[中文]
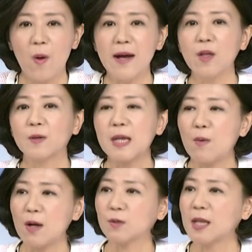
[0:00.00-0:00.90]
网友
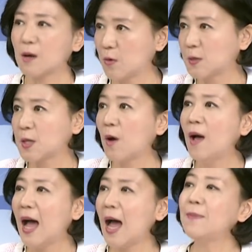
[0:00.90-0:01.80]
在网络上哭诉，
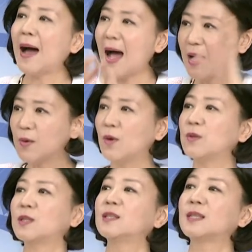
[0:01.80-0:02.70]
还把韩
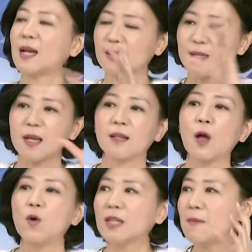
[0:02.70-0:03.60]
国瑜市长的整个
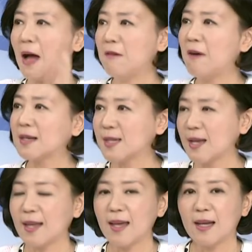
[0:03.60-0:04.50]
头像把它放
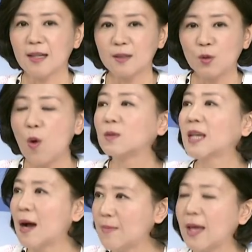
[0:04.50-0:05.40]
在那一个洞
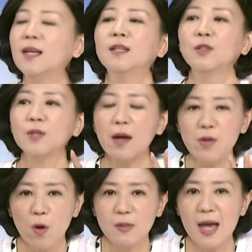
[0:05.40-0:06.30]
上面，就是要
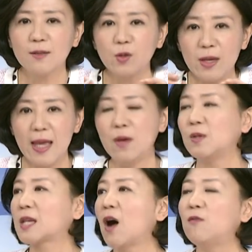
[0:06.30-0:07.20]
用这样去
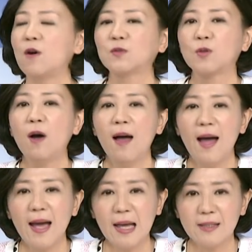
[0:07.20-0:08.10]
揶揄嘲讽说，
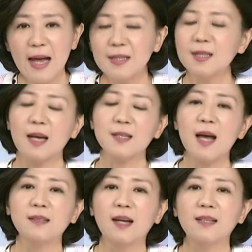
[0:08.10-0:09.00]
哎呀，你韩市长
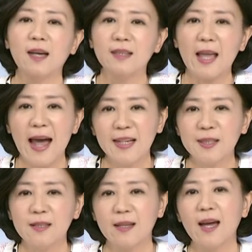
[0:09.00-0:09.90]
上任呢，你还
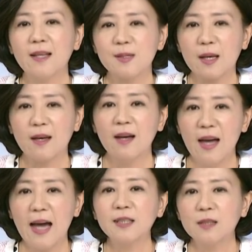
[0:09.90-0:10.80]
是你看。这个
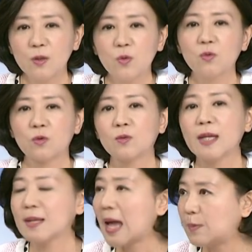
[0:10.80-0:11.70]
还是路出
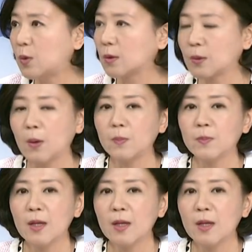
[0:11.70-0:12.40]
现了大破洞，